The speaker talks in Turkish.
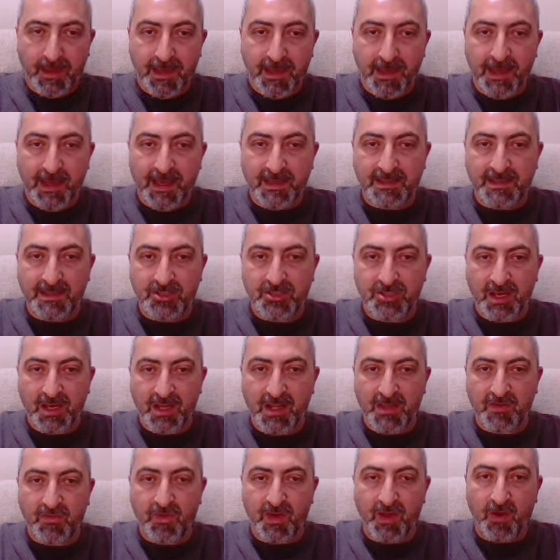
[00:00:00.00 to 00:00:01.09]

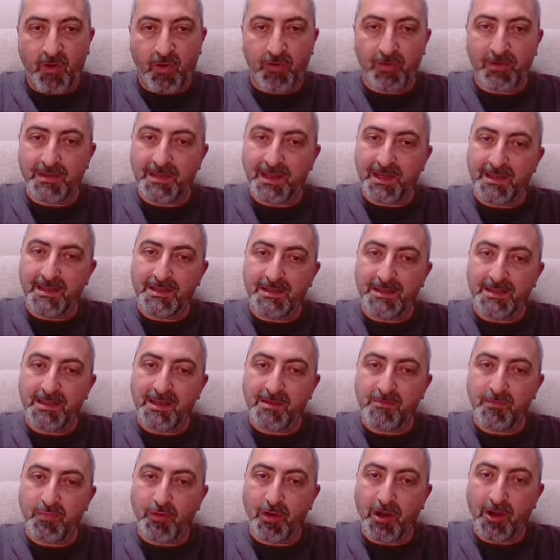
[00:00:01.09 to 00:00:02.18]
e-ticaret ve online
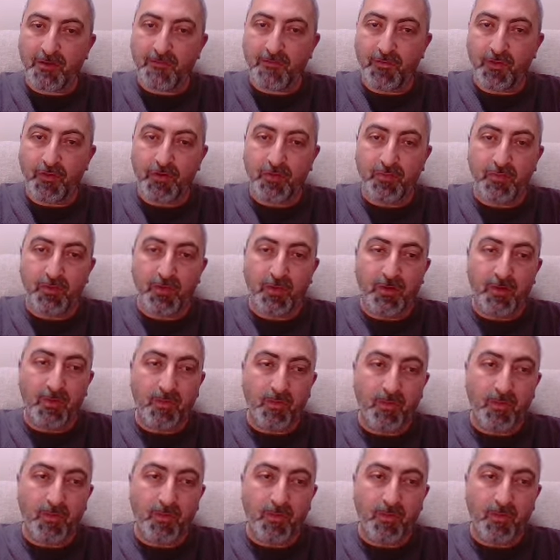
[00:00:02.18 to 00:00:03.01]
giyim platformu